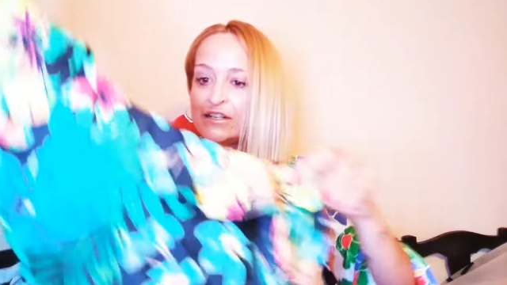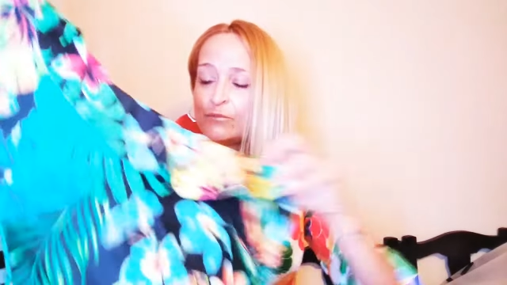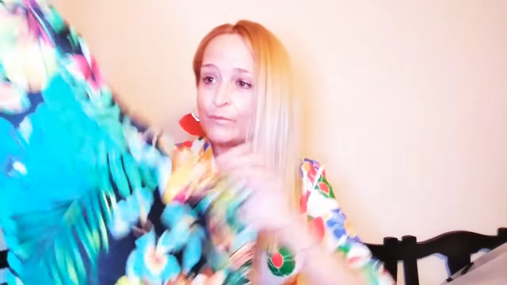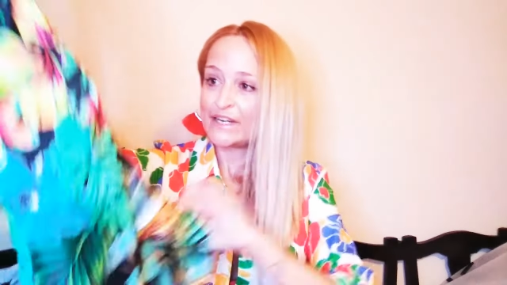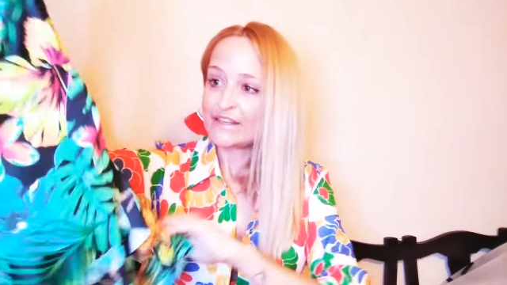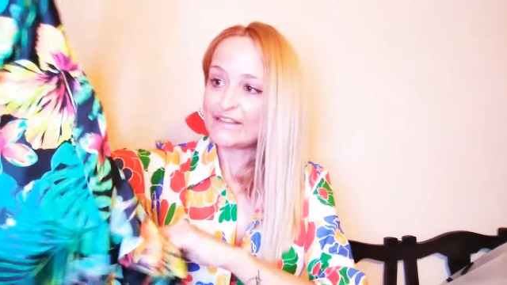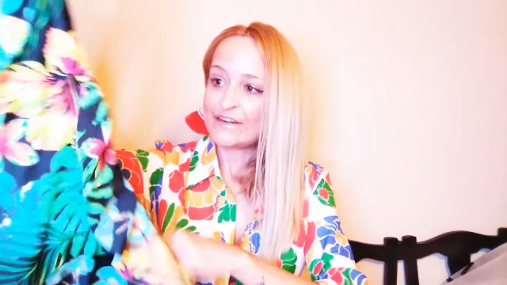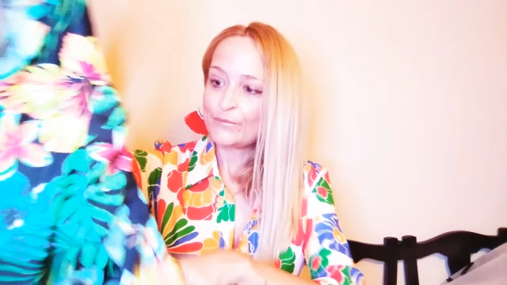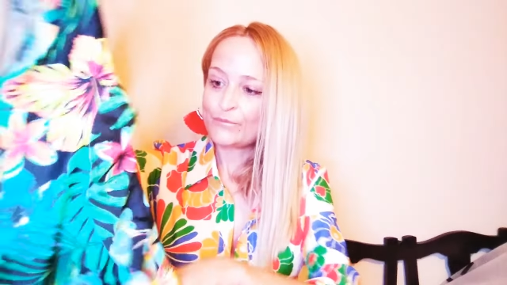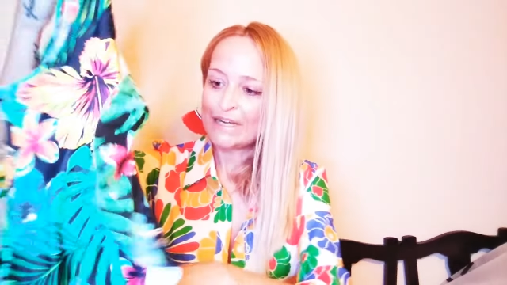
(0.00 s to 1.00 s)

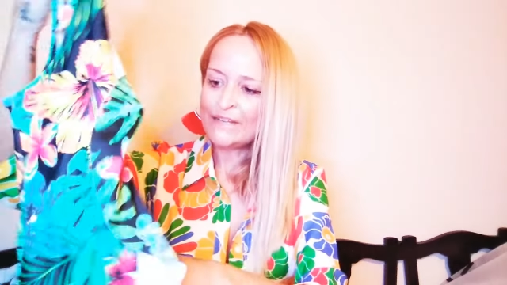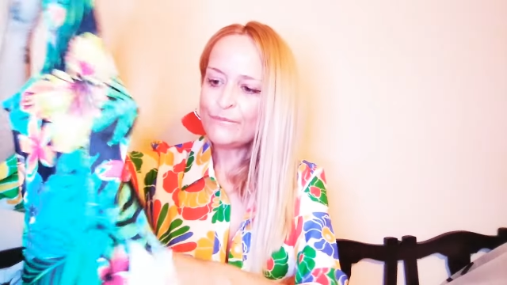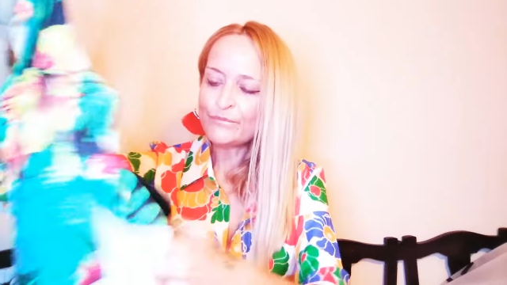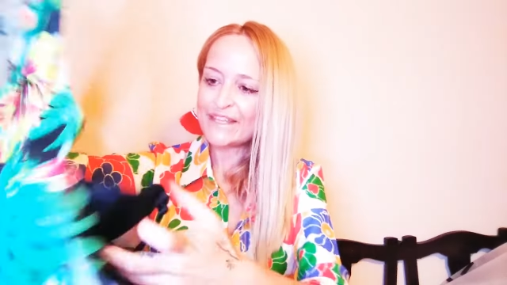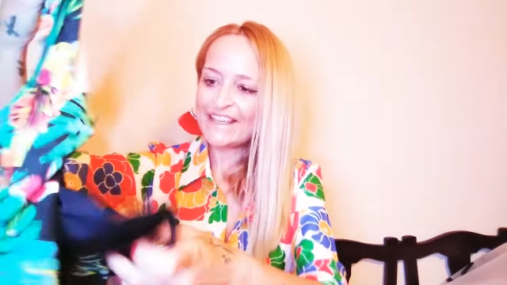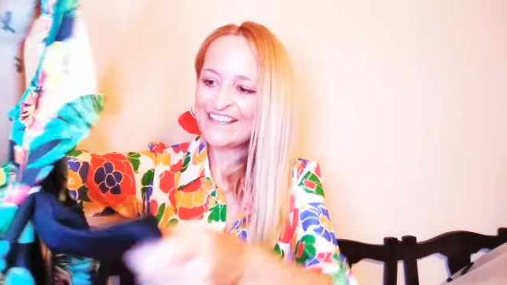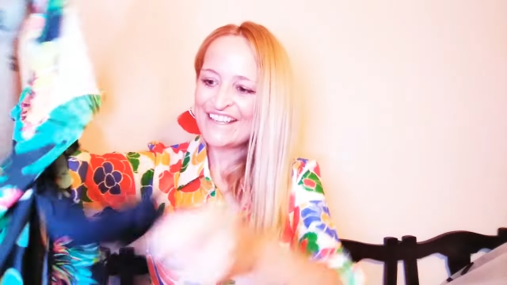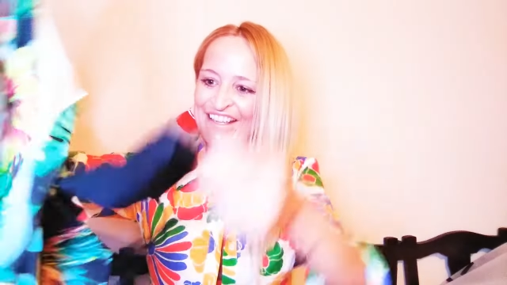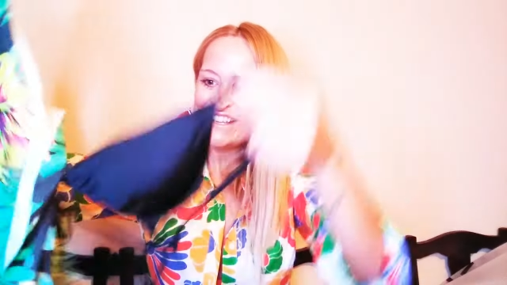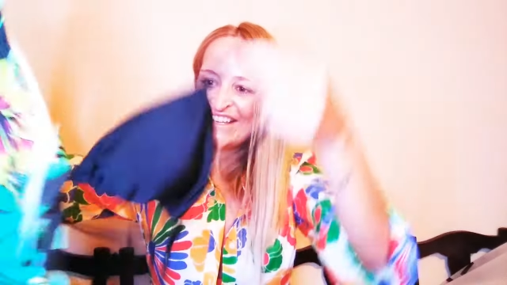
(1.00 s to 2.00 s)
Perdida, ¿vale?
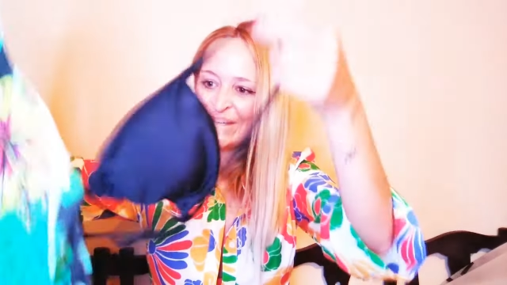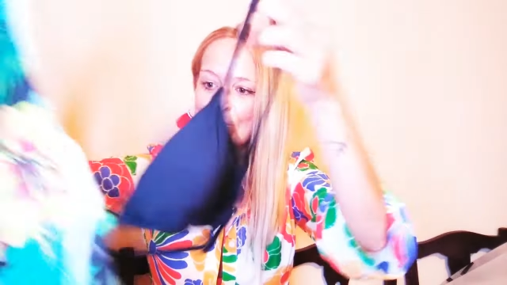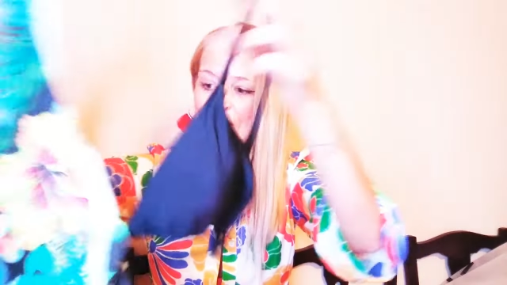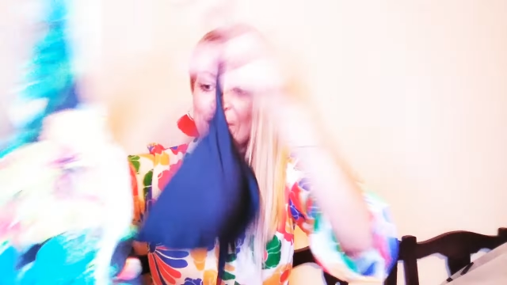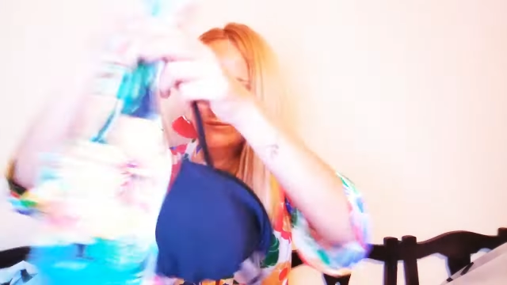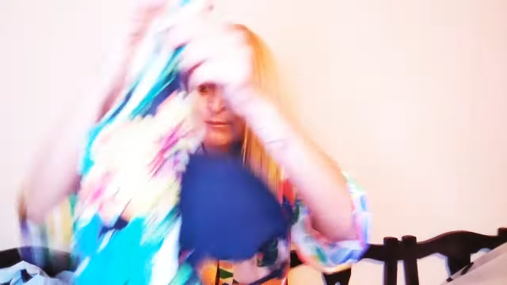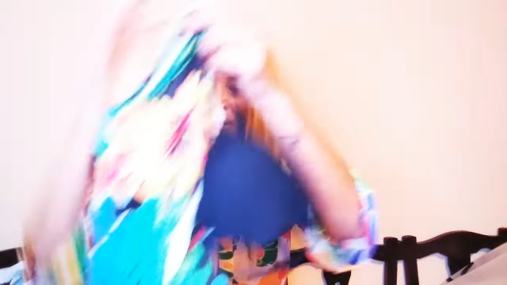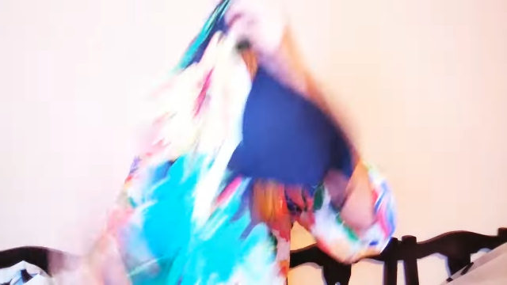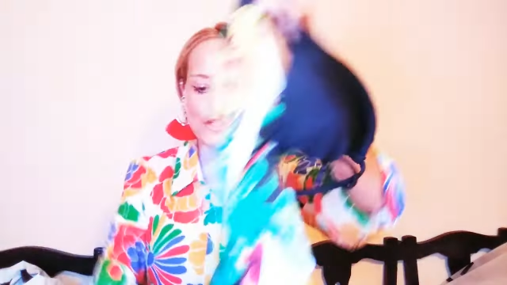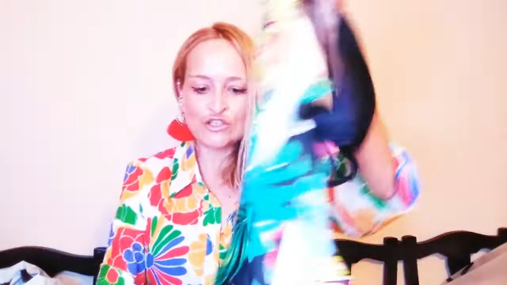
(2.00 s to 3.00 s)
Eh, bueno,
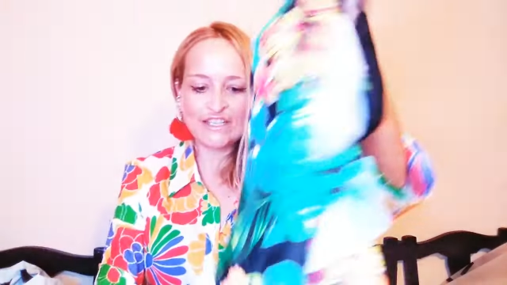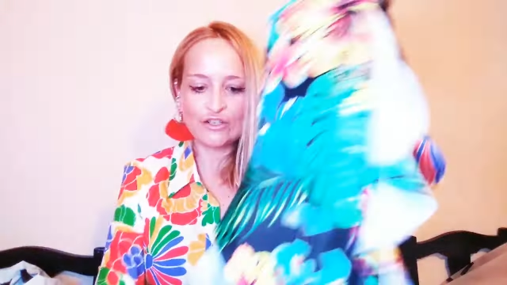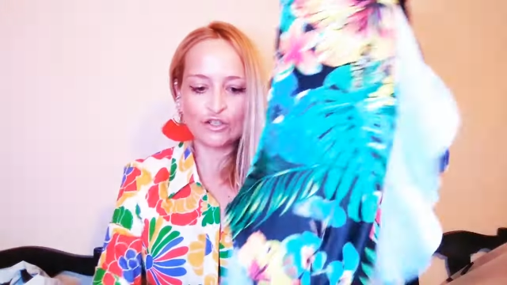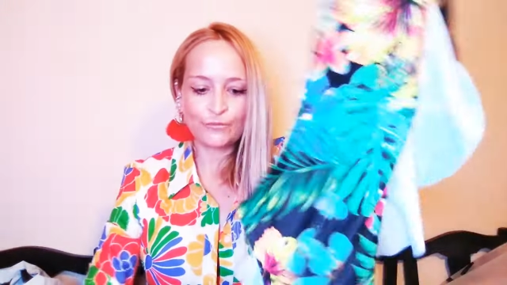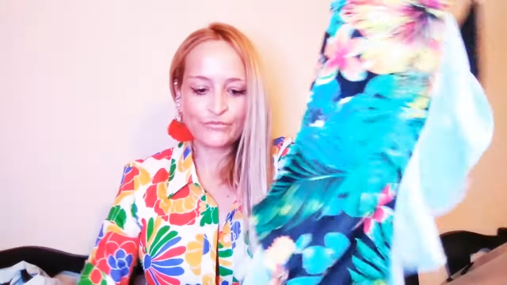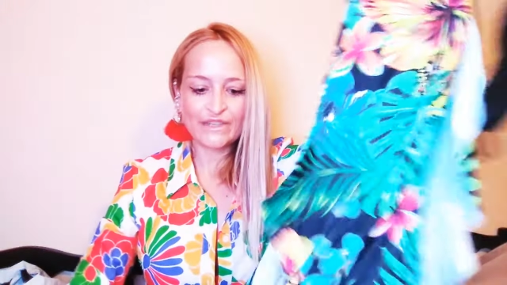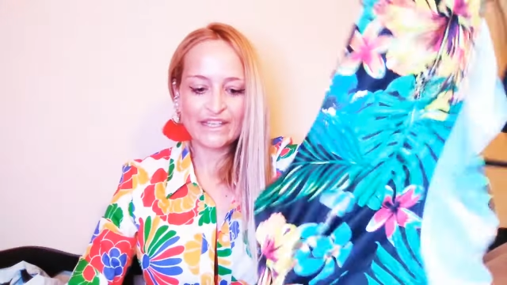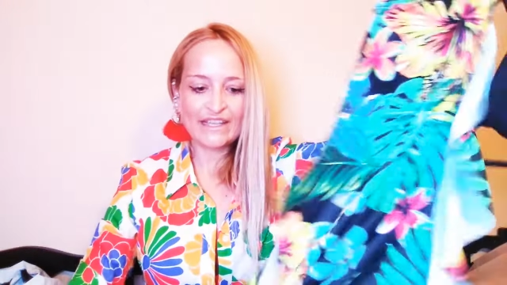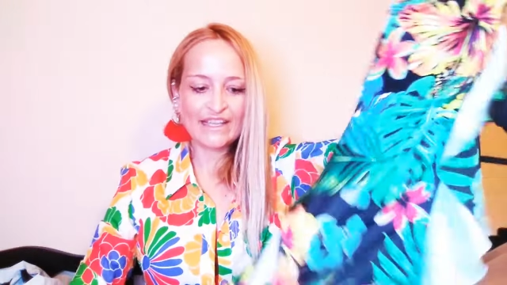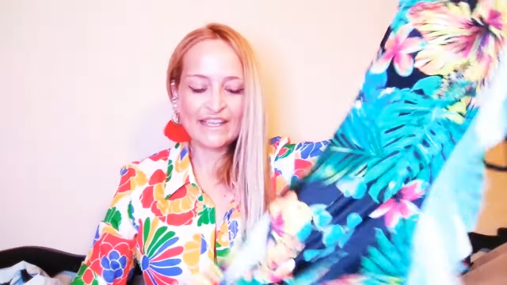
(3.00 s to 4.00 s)
bien, os digo,
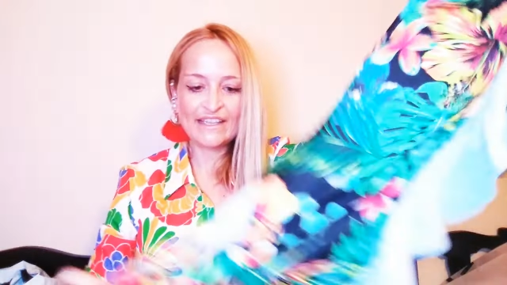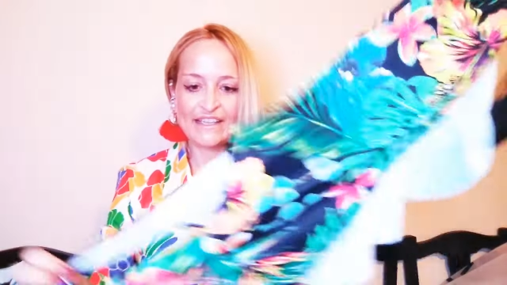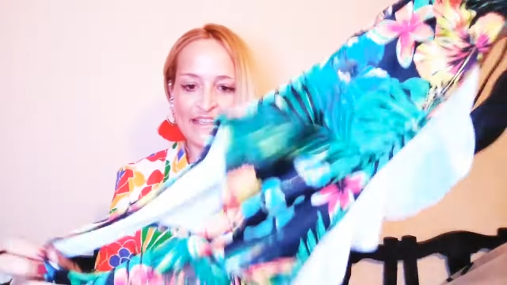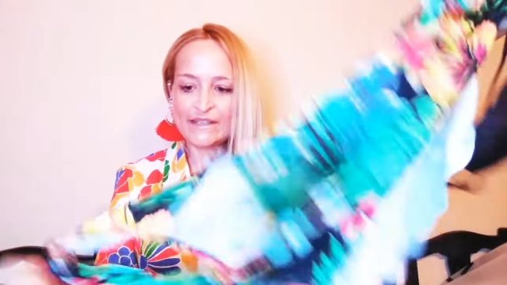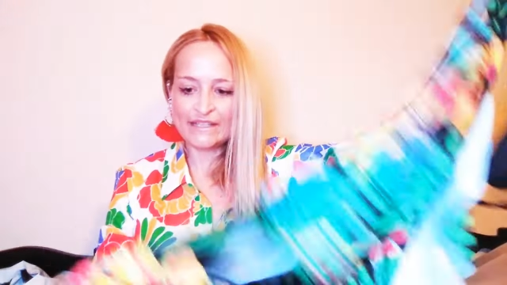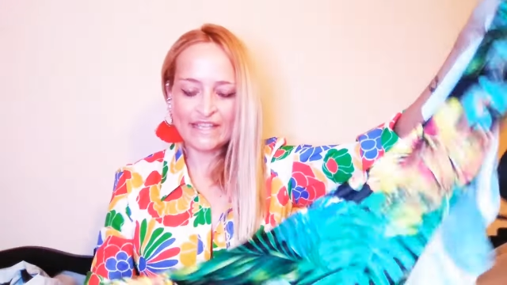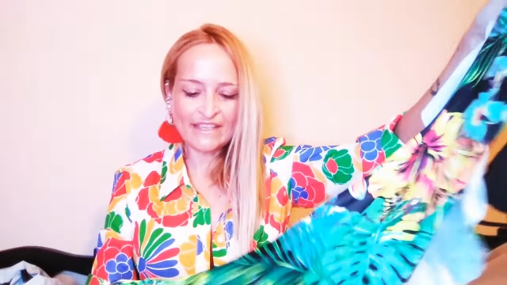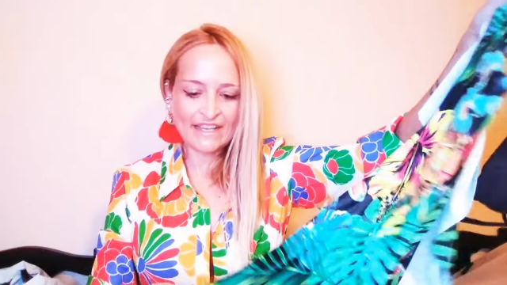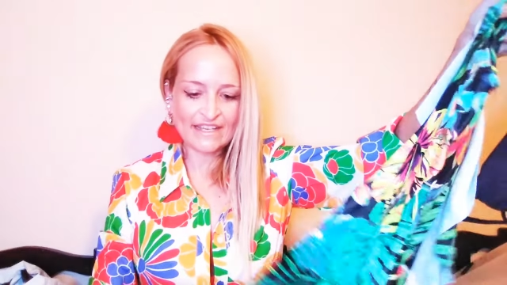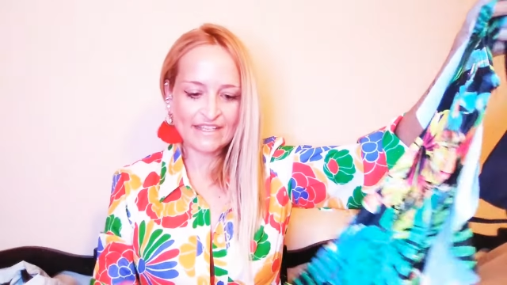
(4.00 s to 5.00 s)
eh,
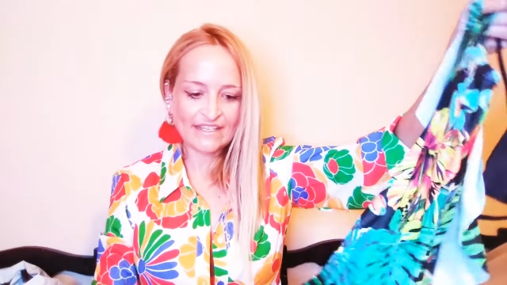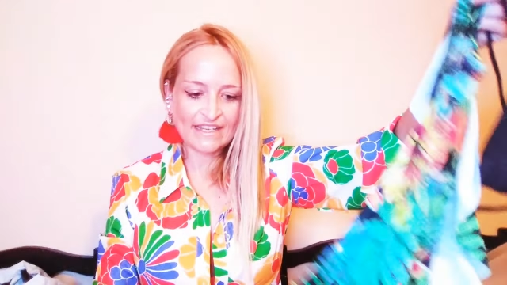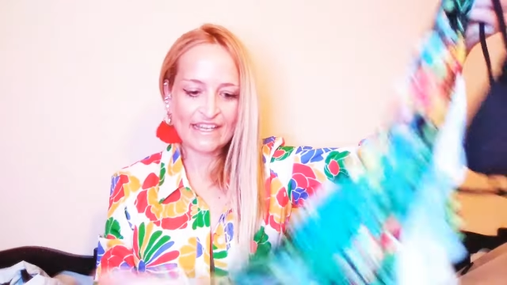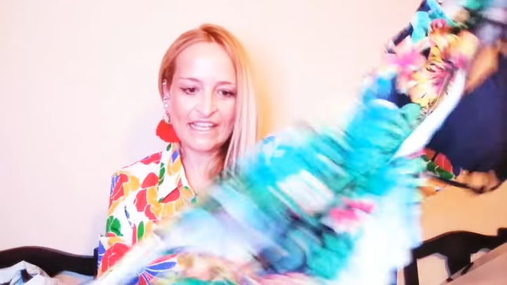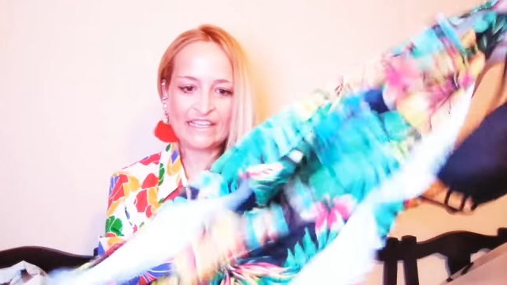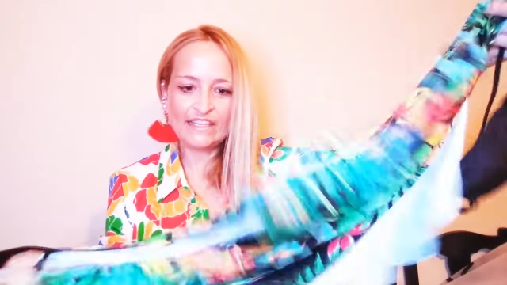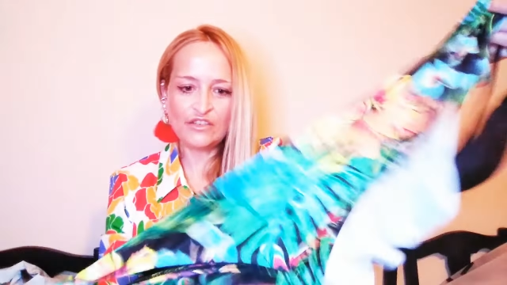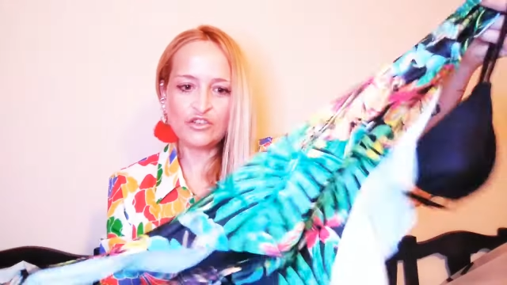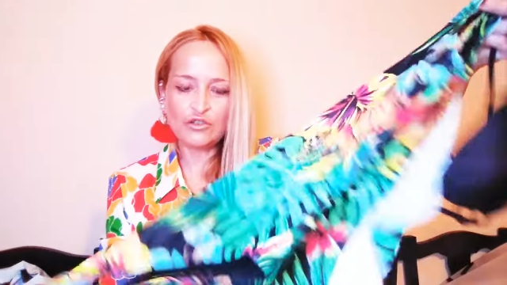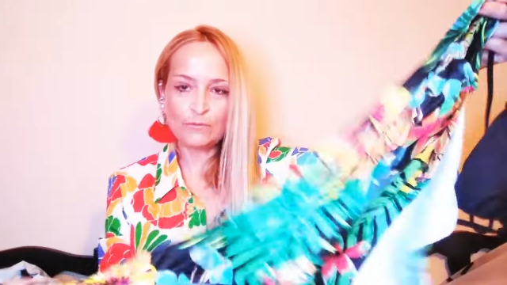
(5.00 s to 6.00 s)
talla S, el
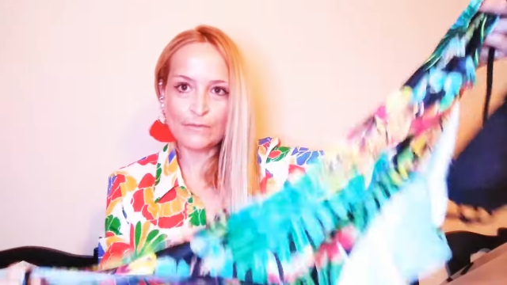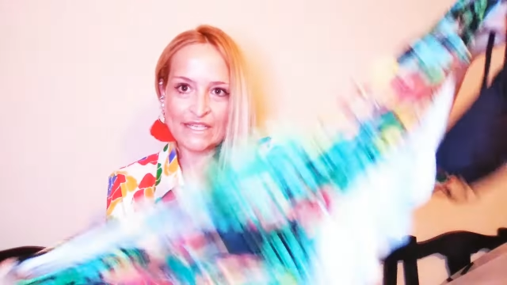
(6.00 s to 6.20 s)
tiro me